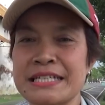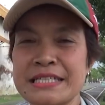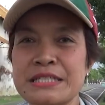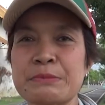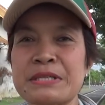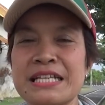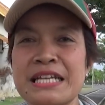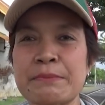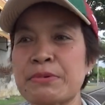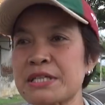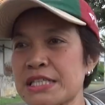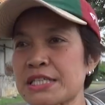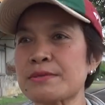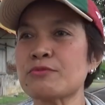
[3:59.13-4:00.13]
sebenarnya
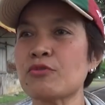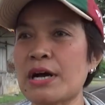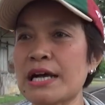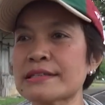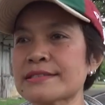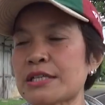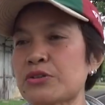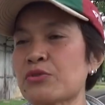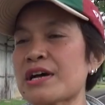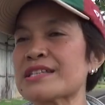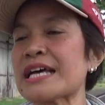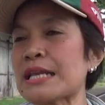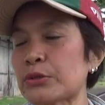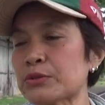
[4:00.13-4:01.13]
bersih semua saya juga
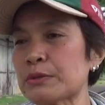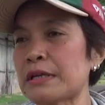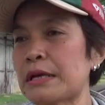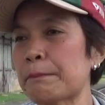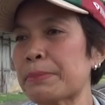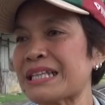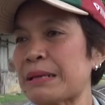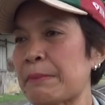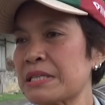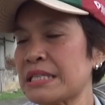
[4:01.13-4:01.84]
salut pertama